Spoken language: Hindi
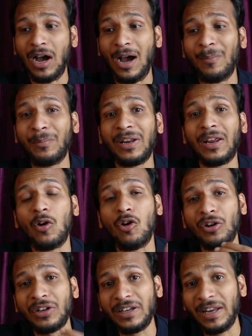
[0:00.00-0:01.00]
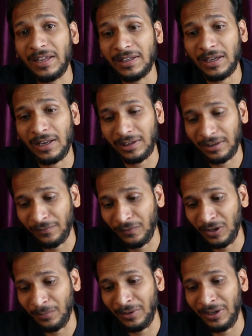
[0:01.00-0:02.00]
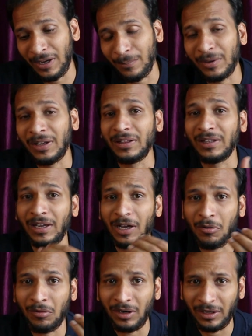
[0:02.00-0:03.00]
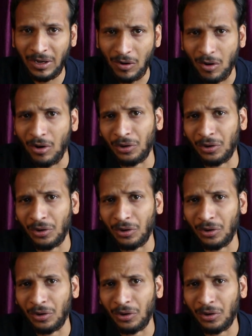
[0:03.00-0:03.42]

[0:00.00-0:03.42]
आपने ऑन ही नहीं किया लेकिन फिर भी आपने देखा होगा कि